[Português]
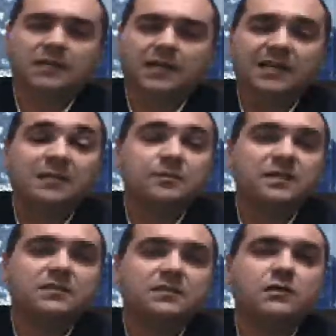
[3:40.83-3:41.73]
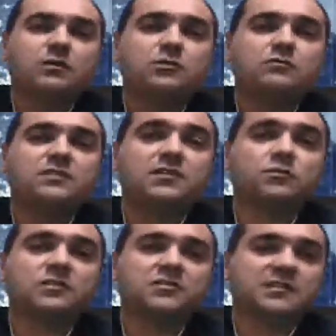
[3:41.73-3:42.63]
adaptação a novos
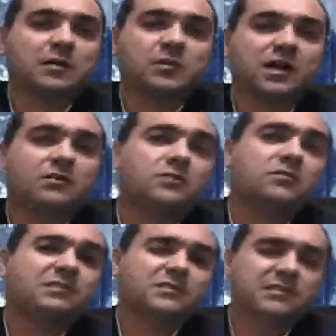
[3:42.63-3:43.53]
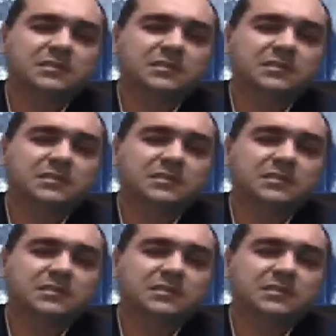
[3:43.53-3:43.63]
setores de trabalho e a novas